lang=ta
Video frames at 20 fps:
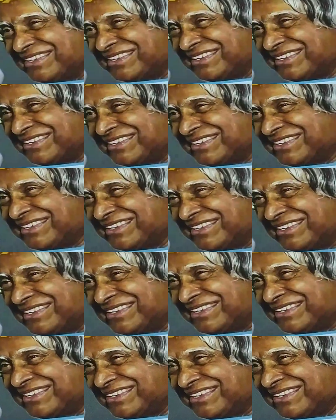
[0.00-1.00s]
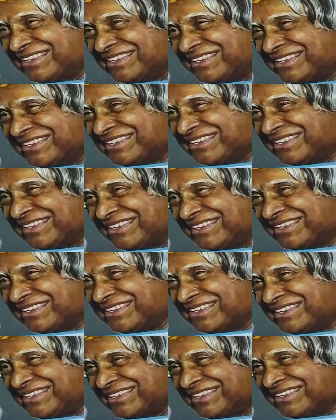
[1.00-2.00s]
என்ன செய்ய என்ன தெரிந்து
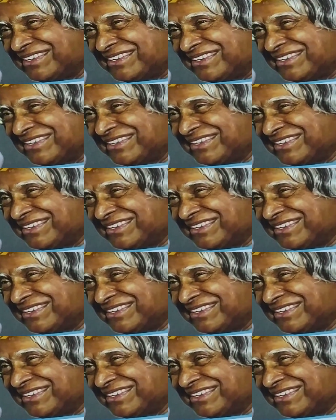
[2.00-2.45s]
கொள்கிறீர்கள்